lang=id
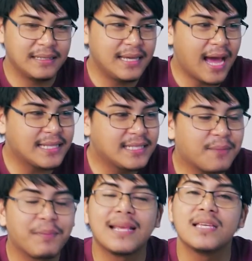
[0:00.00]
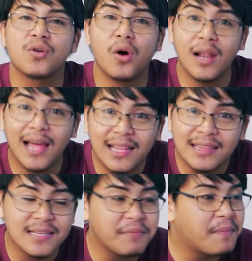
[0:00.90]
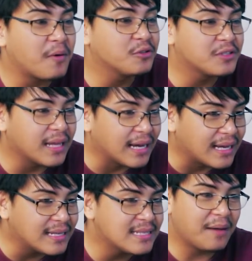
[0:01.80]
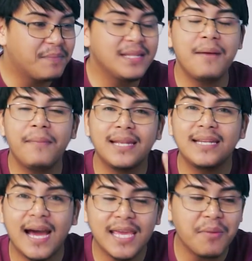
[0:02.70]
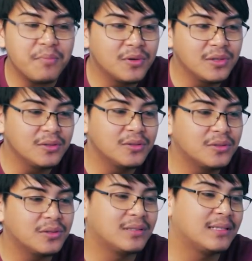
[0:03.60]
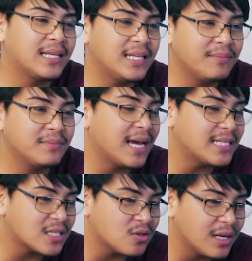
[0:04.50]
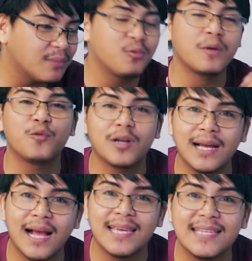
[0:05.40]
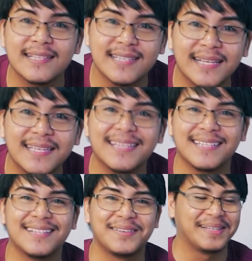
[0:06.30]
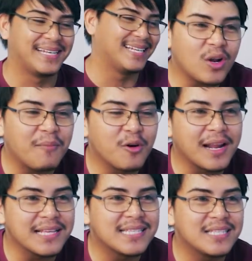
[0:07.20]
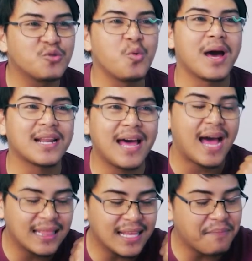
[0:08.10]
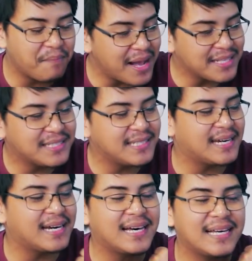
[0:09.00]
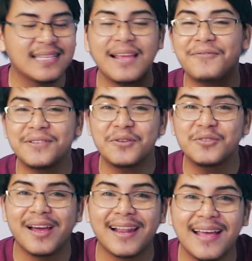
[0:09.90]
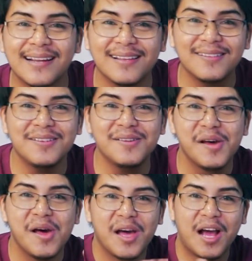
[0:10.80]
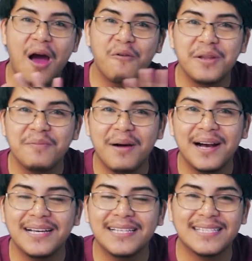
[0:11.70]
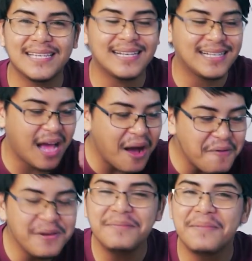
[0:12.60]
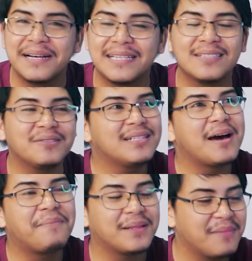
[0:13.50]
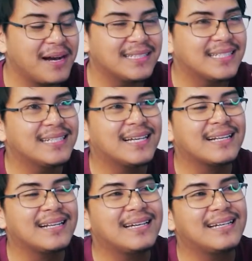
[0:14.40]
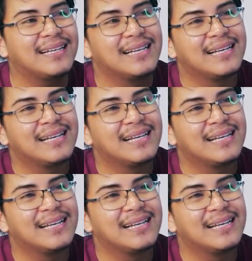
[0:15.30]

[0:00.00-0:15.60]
diajak pergi sholat sama Pak Ustadz, tapi dia mainin ayam mulu. Nah ini diajak sholat pura-pura kakinya sakit gitu ya. Kolaborasi suara antara Pasha, Selfie dan Rara ini kawin banget ya. Kawin banget itu dapat banget. Jadi karena